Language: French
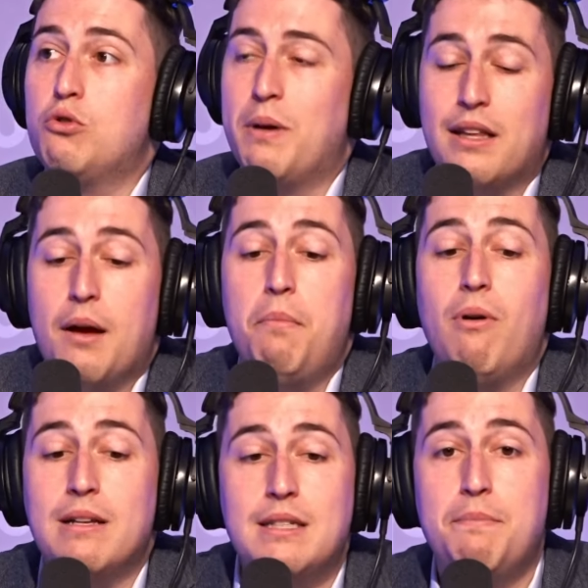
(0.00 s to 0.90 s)
Je m'attends
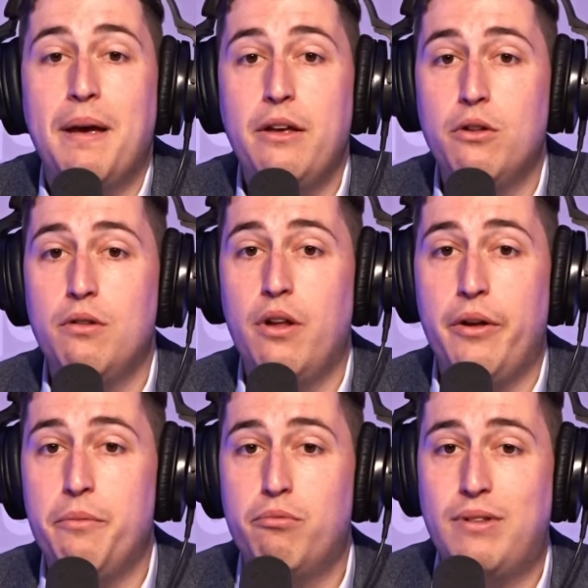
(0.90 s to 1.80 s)
pas à ce qu'ils payent
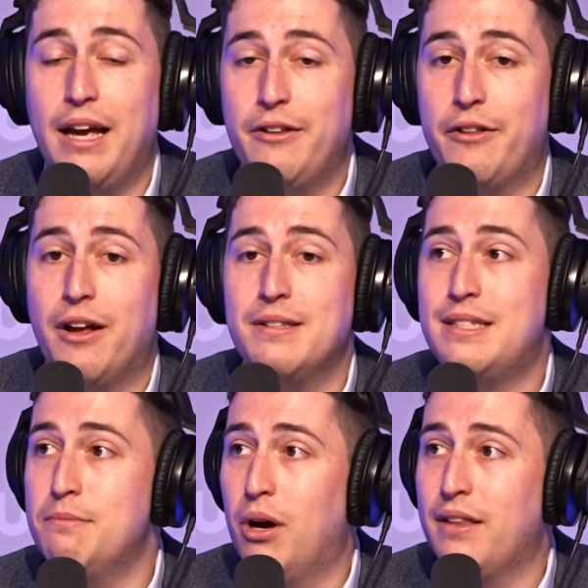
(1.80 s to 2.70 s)
une, bouteille de Don
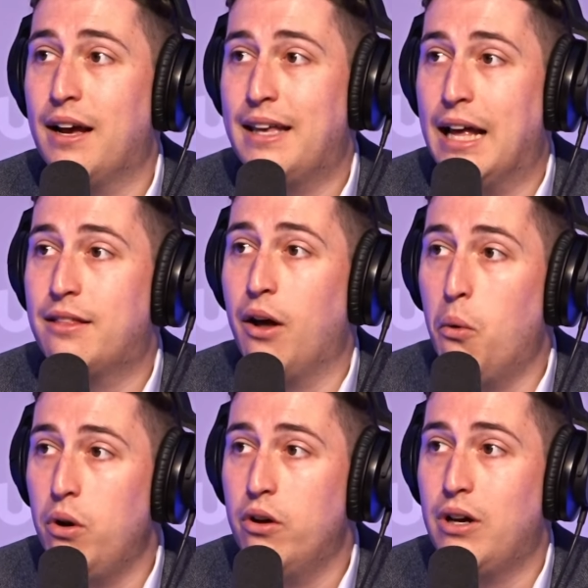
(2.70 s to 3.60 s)
Simon en
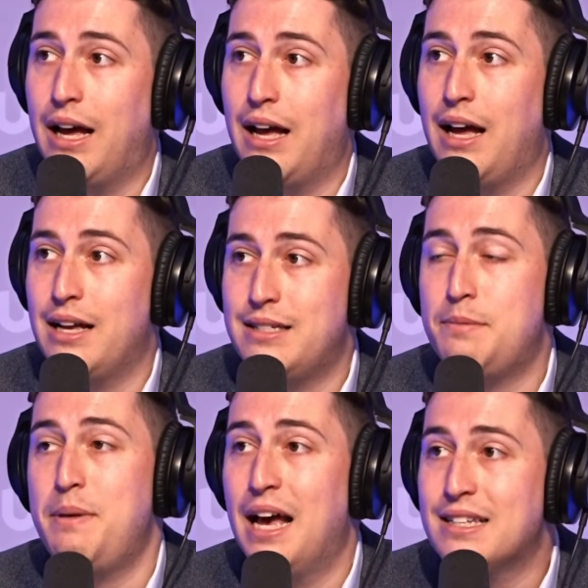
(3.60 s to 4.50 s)
carton là, à,
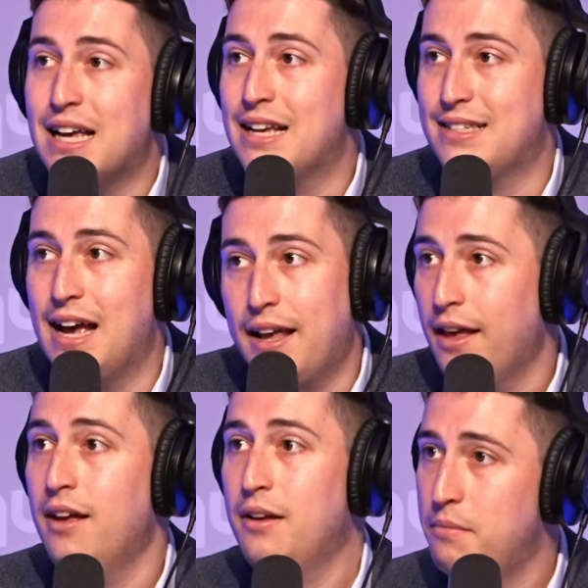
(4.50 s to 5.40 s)
6 piastres à sac.
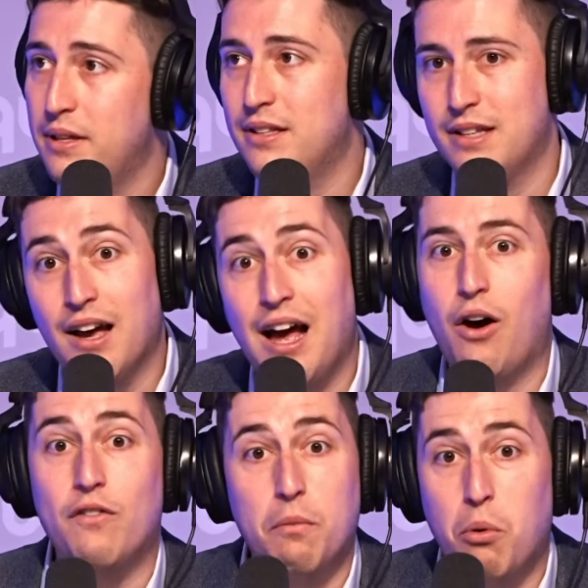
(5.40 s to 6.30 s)
Puis ils disent
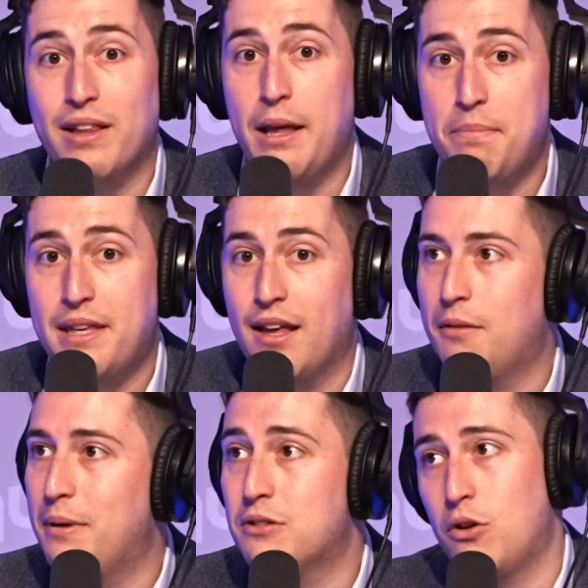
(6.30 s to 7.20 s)
Ah, on va boire de la piquette
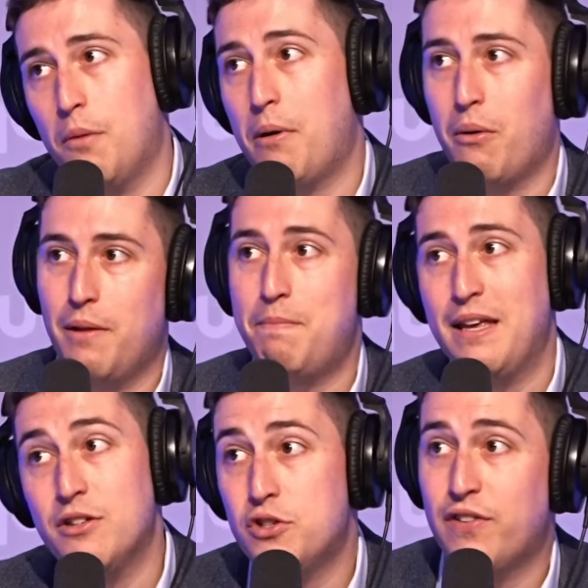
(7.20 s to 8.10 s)
parce qu'on n'a pas le droit de
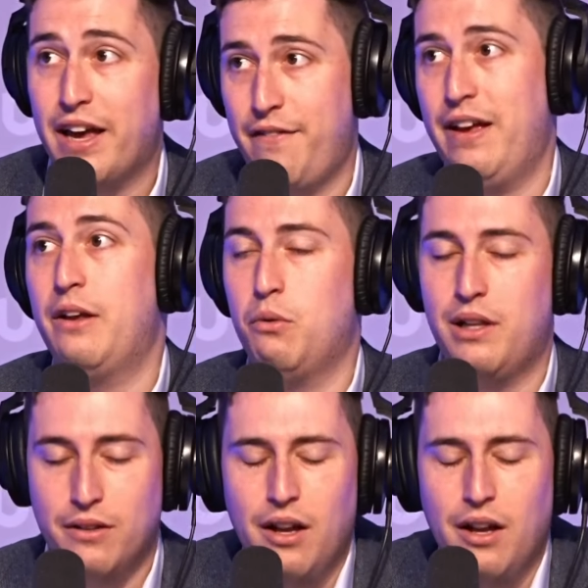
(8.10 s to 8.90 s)
payer du vrai vin à nos clients.